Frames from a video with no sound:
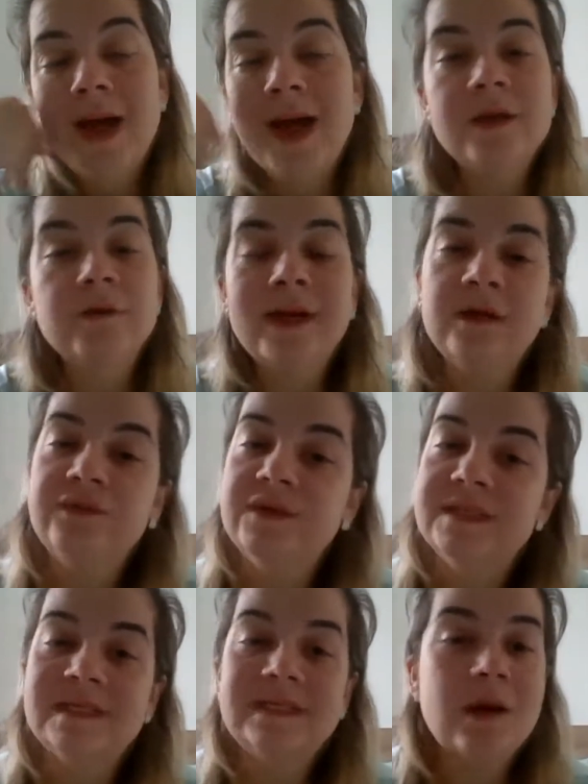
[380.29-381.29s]
Ah, eu quero
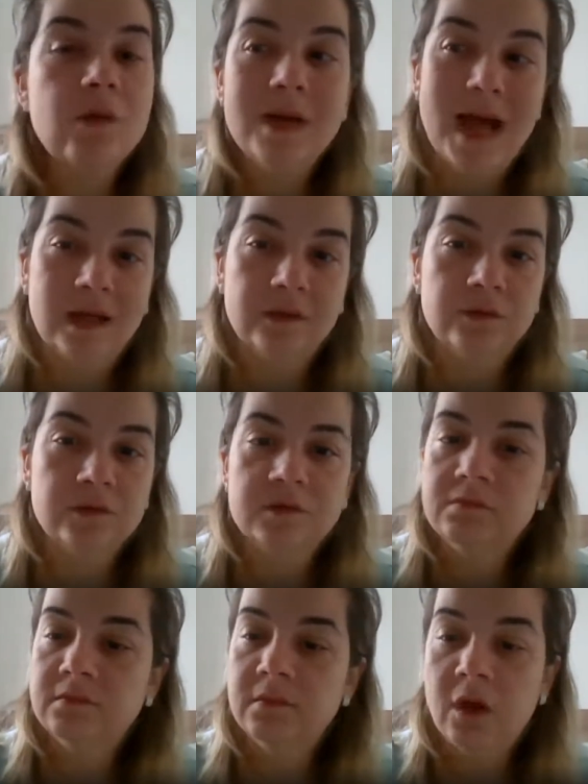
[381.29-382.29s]
fazer salgados.
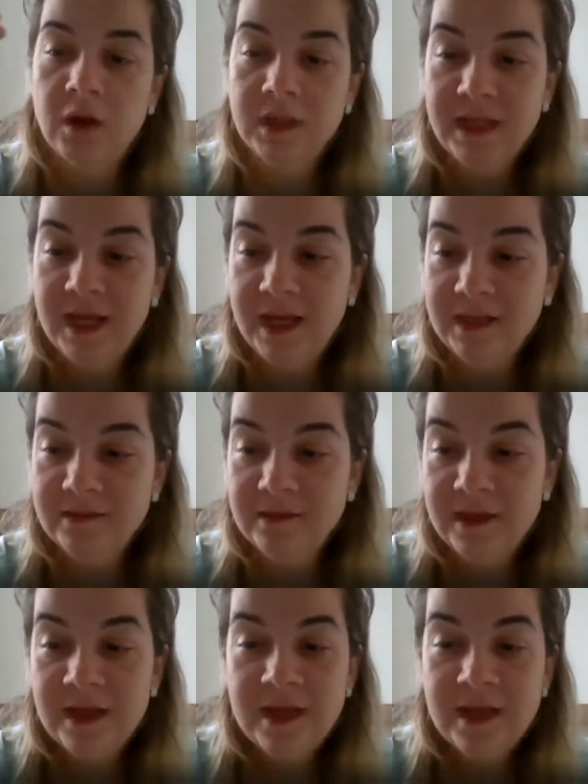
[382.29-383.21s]
Ok.